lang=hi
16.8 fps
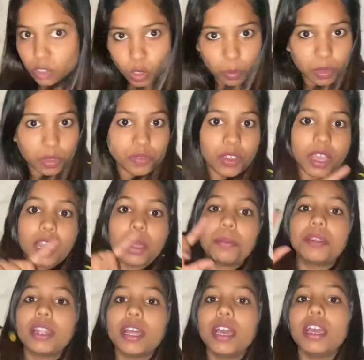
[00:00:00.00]
जो भी फैला
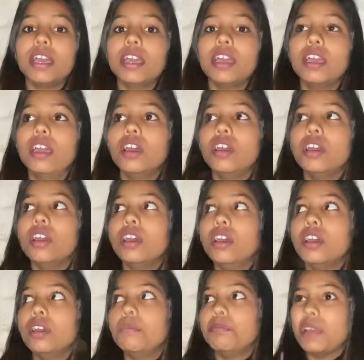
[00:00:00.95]
पड़ा है
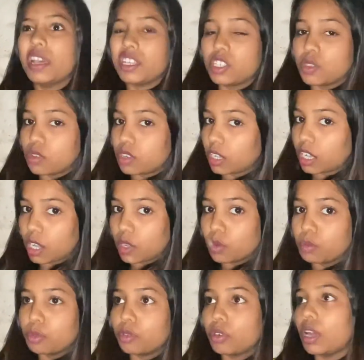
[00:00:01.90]
मैसी हो रखा है
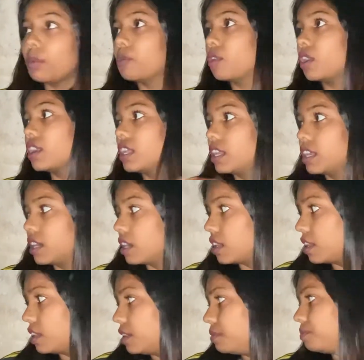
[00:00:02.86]
रूम पूरा पूरा ठीक कर
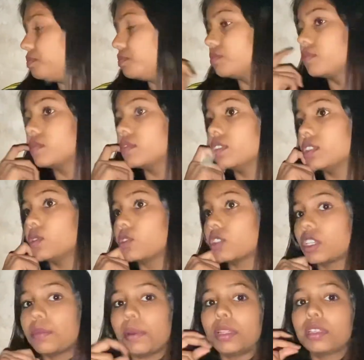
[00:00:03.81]
रहे हैं
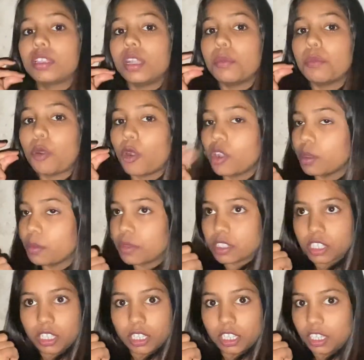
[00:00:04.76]
उसके बाद कल मॉर्निंग में
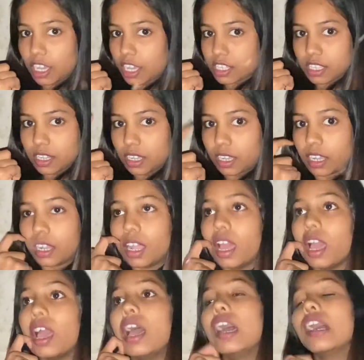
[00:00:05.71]
जल्दी यहाँ से निकलना
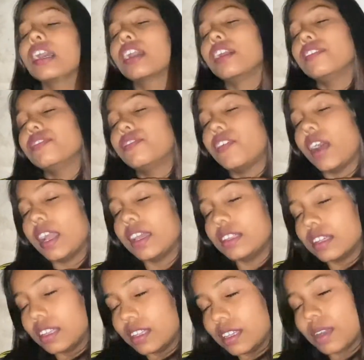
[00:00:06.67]
है कल
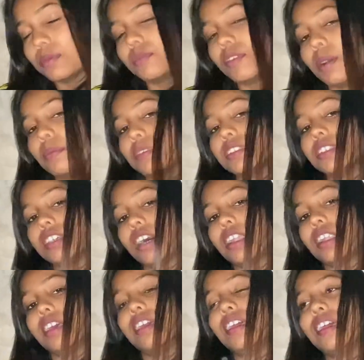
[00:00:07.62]
फाइनली हम वापस जा
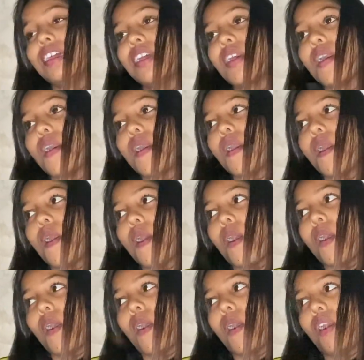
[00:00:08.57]
रहे हैं
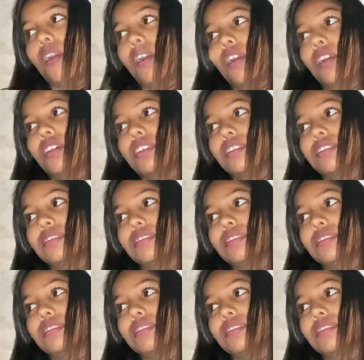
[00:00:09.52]
और